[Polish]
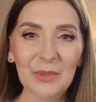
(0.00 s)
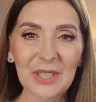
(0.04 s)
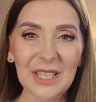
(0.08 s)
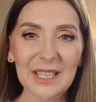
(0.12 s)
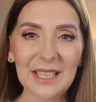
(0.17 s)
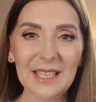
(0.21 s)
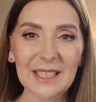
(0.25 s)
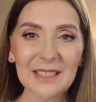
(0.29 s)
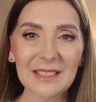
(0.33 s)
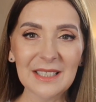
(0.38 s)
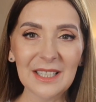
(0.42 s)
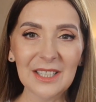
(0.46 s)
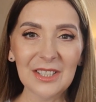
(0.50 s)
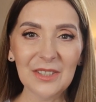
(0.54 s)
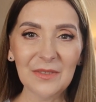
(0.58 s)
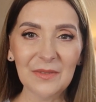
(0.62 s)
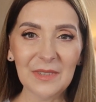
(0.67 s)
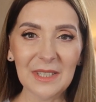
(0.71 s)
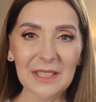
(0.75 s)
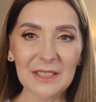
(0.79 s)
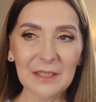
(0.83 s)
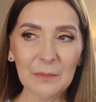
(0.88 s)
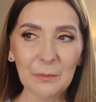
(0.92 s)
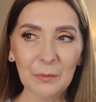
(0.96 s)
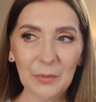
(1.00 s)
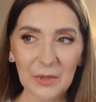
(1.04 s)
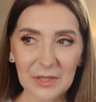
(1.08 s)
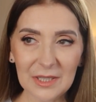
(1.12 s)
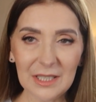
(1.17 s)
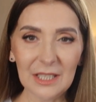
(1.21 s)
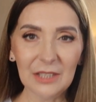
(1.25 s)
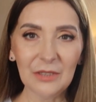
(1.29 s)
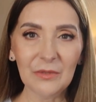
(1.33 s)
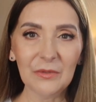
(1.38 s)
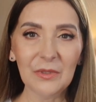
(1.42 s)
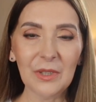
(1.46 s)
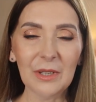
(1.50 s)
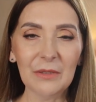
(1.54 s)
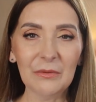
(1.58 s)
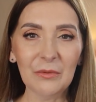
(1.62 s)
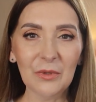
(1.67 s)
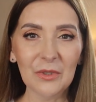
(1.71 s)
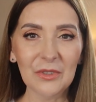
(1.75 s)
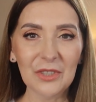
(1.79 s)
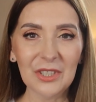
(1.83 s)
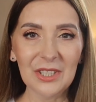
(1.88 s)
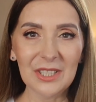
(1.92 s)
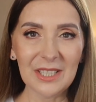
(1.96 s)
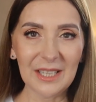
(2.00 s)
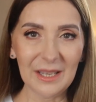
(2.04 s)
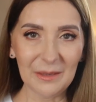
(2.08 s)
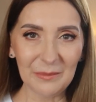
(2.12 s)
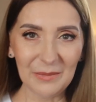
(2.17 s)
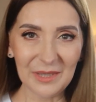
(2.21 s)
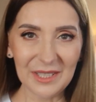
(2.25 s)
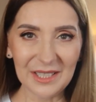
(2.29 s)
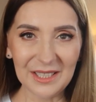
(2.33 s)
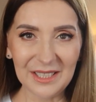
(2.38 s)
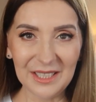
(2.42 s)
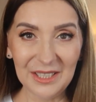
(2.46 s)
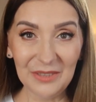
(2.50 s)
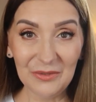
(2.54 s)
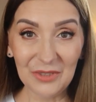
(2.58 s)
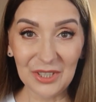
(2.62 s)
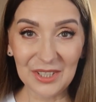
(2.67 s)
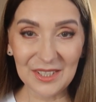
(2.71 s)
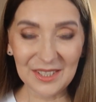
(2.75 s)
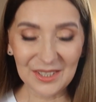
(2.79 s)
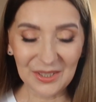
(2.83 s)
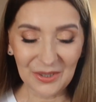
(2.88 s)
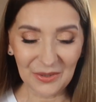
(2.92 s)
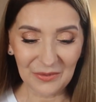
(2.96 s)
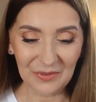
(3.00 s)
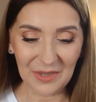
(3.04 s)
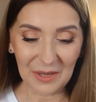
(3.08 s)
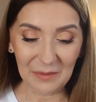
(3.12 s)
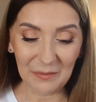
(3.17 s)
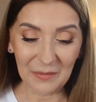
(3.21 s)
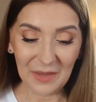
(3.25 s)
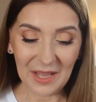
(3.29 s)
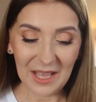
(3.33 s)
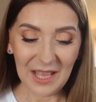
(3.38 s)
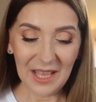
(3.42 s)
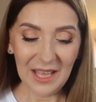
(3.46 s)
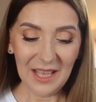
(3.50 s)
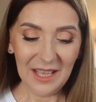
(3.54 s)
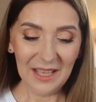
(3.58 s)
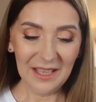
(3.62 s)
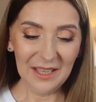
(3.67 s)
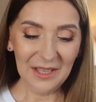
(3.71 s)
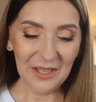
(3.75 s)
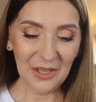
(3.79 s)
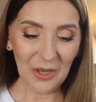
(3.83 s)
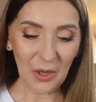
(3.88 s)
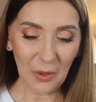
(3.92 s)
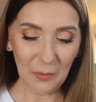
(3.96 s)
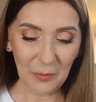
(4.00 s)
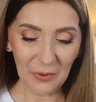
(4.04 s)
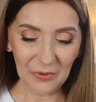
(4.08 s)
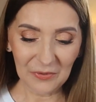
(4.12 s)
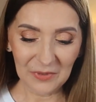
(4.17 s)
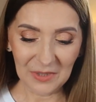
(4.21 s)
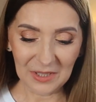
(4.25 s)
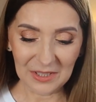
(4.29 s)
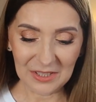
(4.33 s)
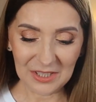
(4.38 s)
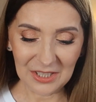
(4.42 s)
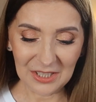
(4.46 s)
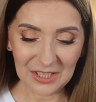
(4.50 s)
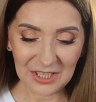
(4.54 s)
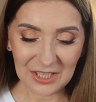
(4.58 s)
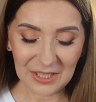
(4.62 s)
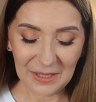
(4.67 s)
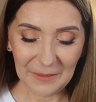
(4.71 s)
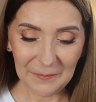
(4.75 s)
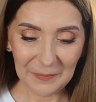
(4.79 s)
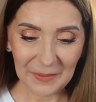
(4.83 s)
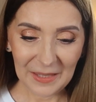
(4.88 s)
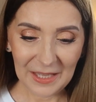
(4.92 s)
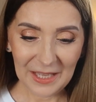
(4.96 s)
przekazać, więc postanowiłam włączyć kamerę i wszystko Wam y, opowiedzieć.